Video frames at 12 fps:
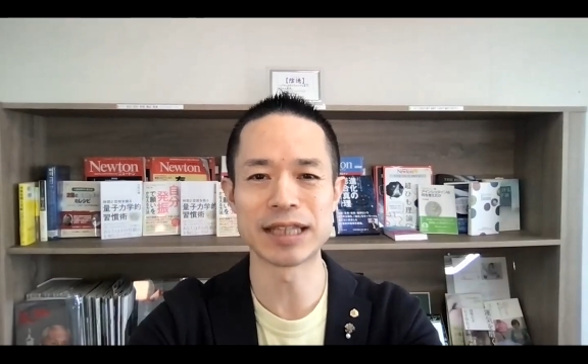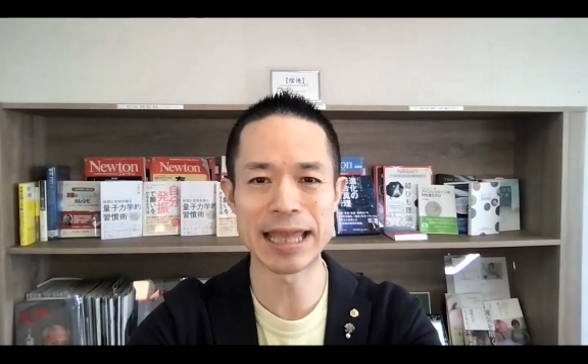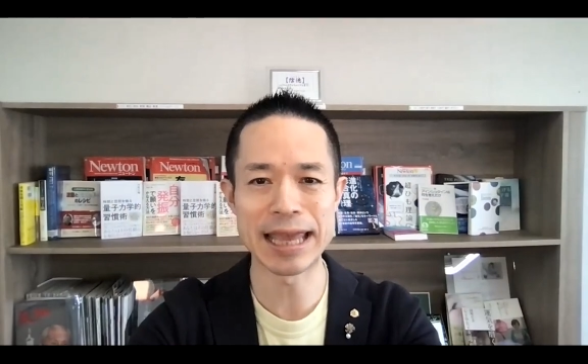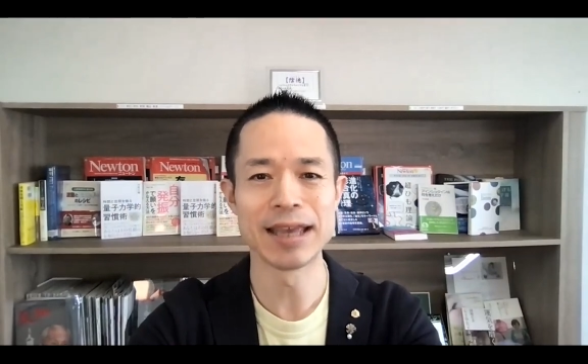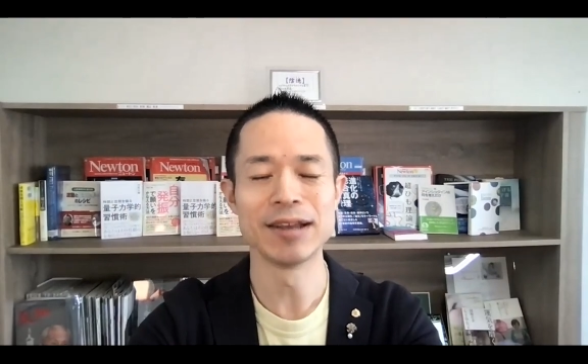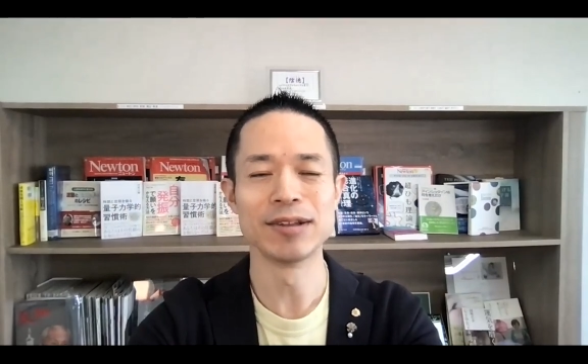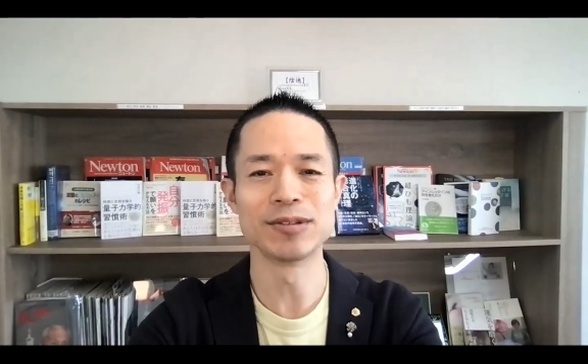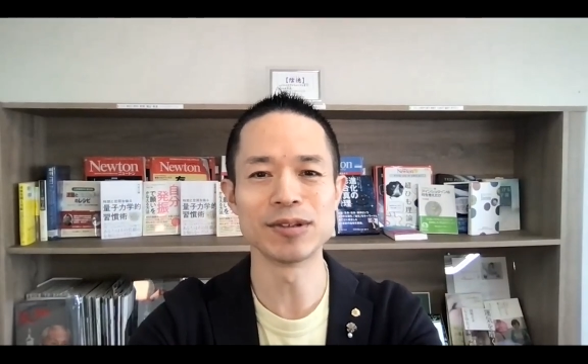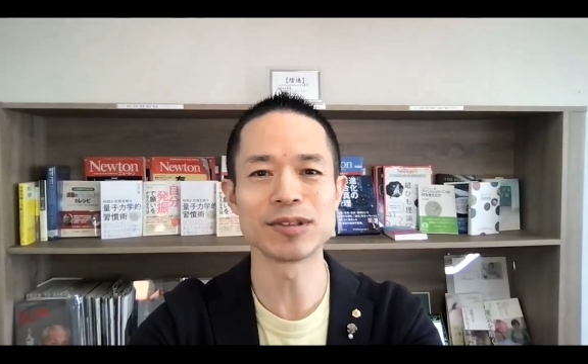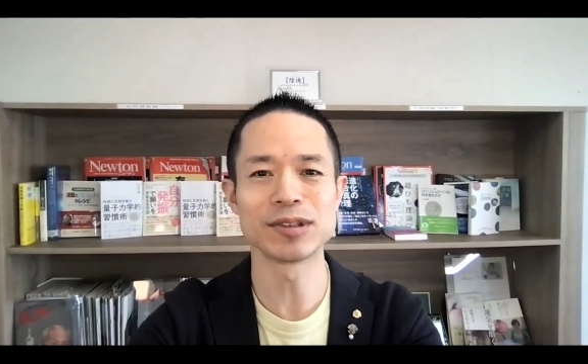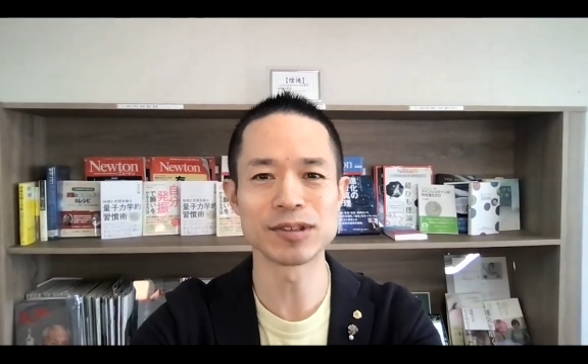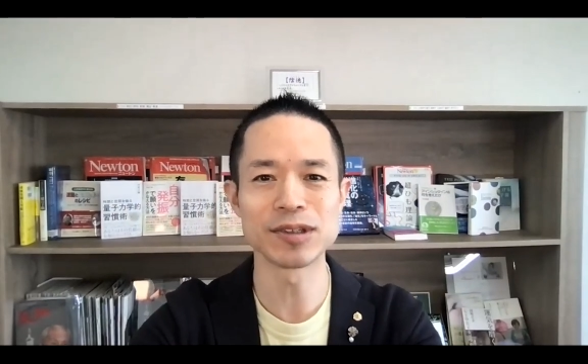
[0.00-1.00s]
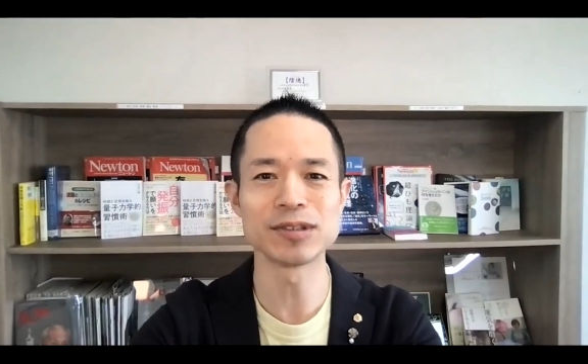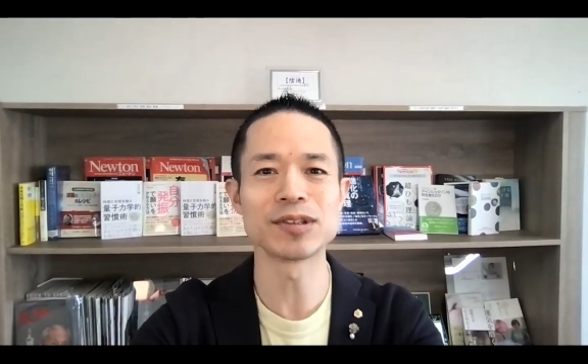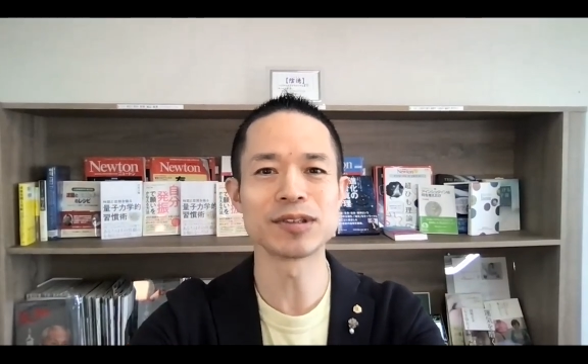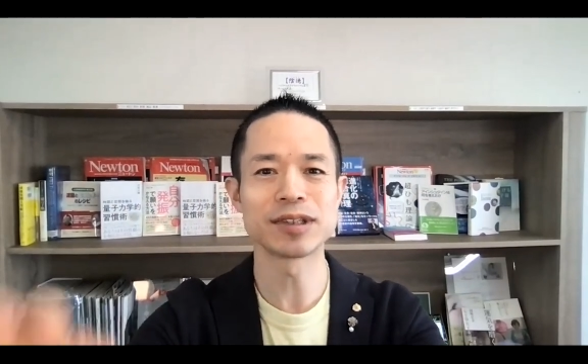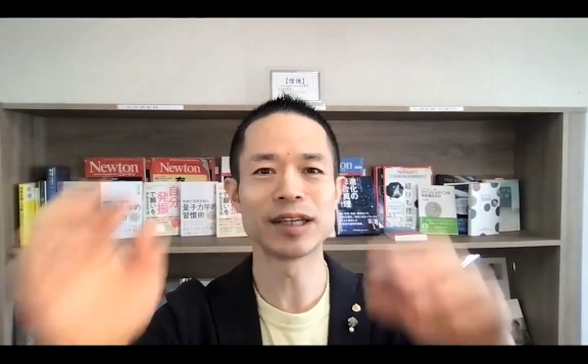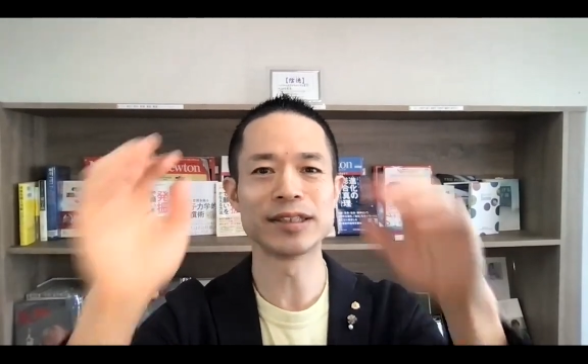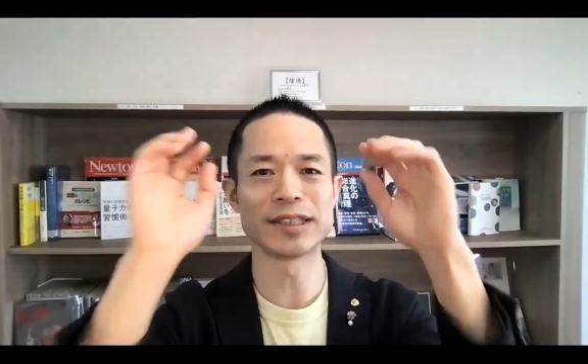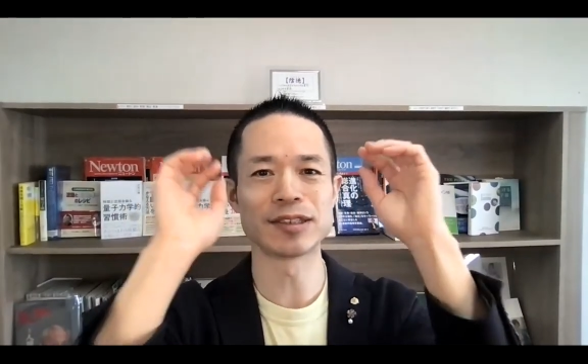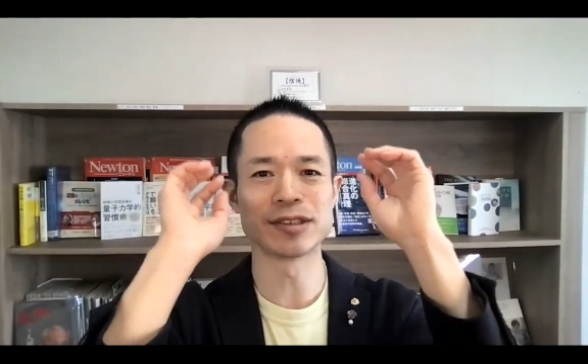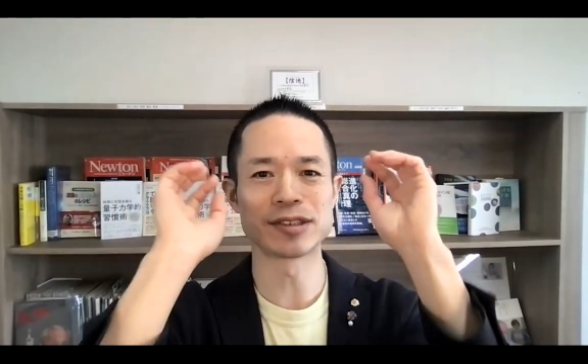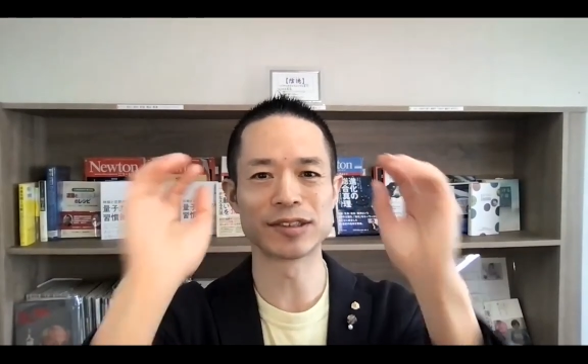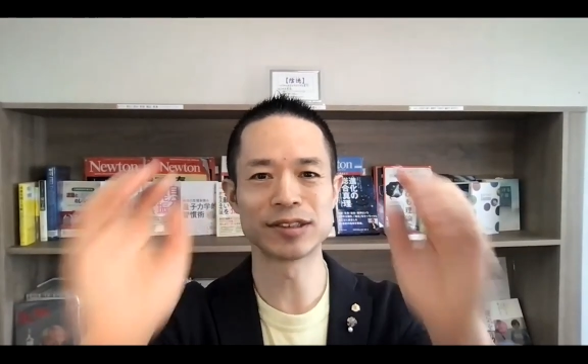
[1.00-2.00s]
でどんどんどんどん現
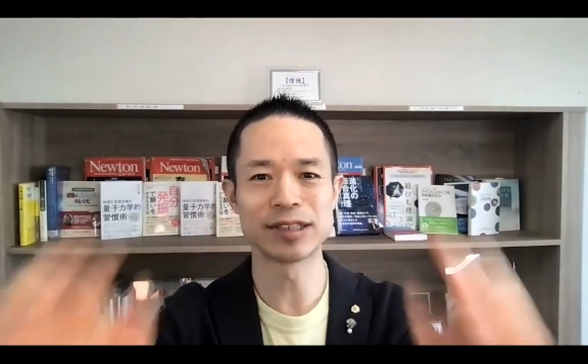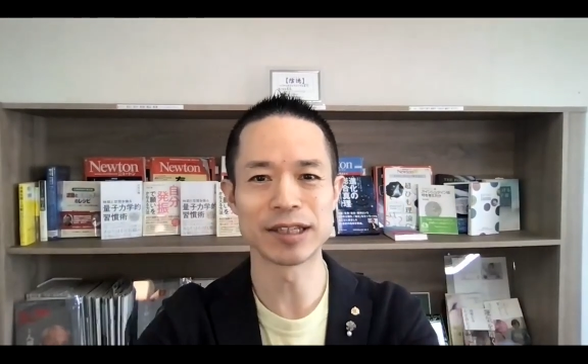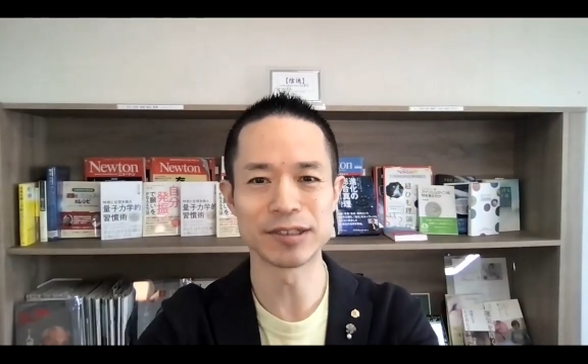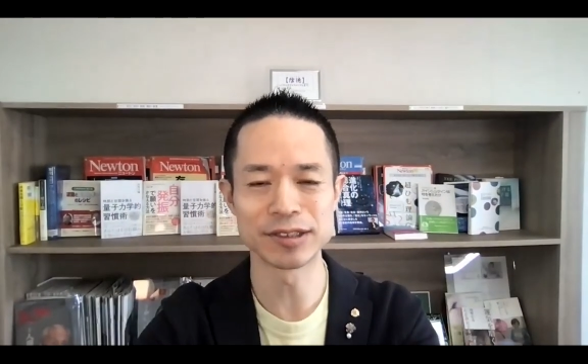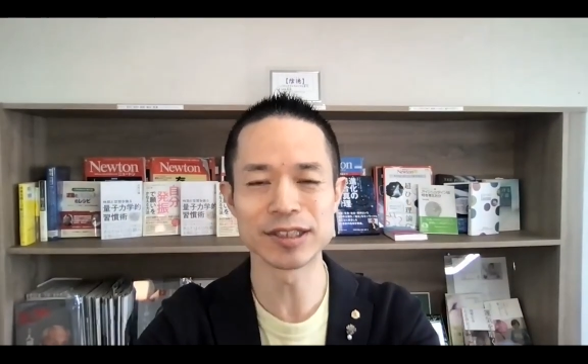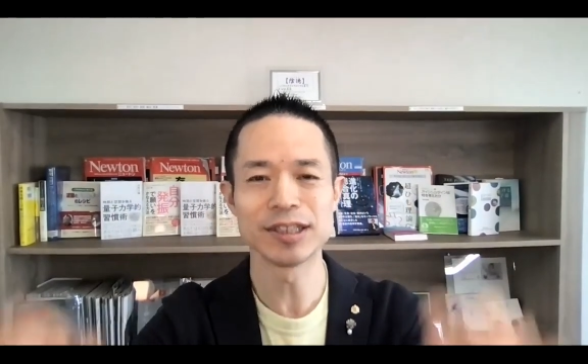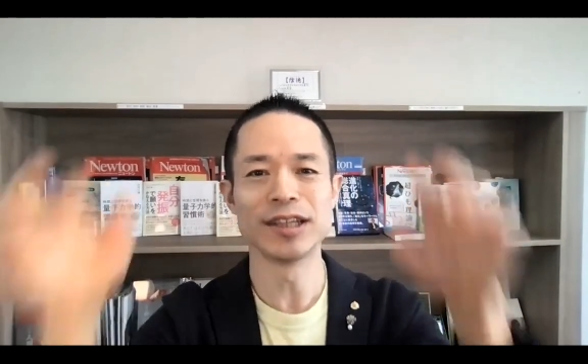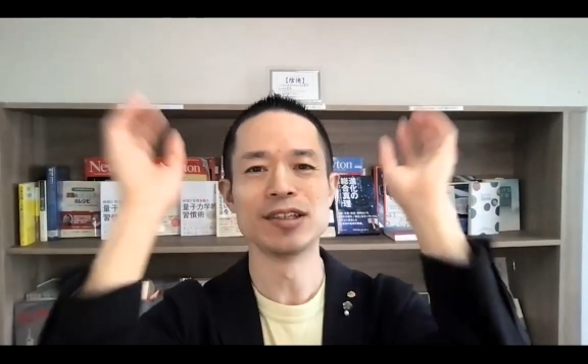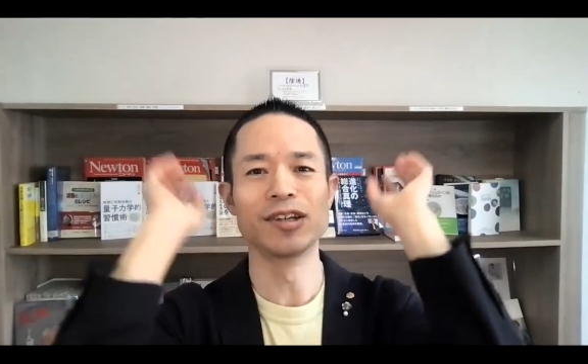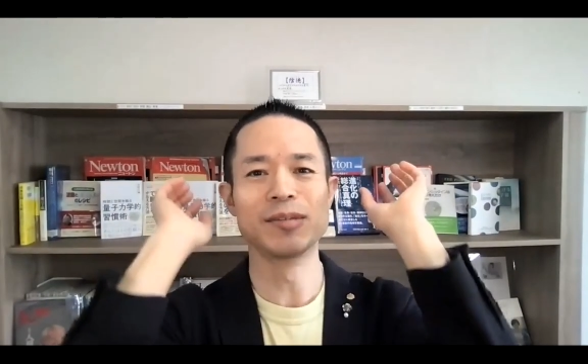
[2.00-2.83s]
実を作っていくし、